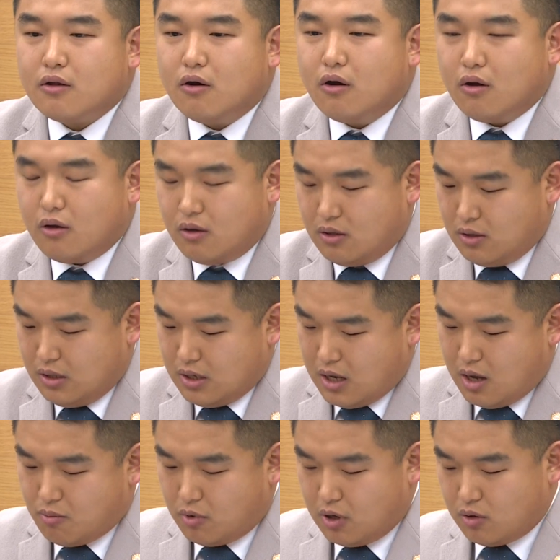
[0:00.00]
또 의왕
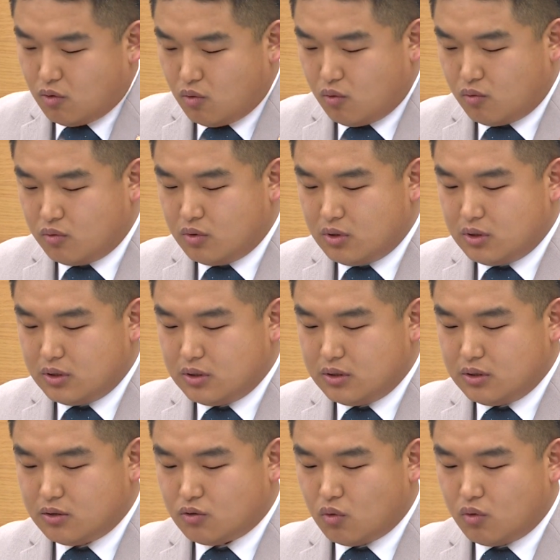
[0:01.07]
시가 재정 안정화
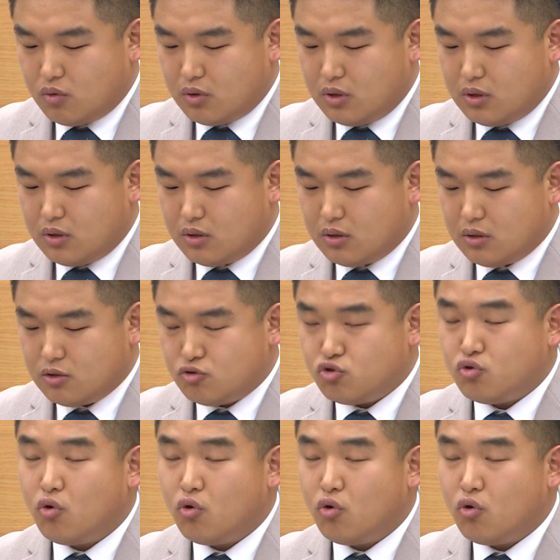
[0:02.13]
기금을 출자금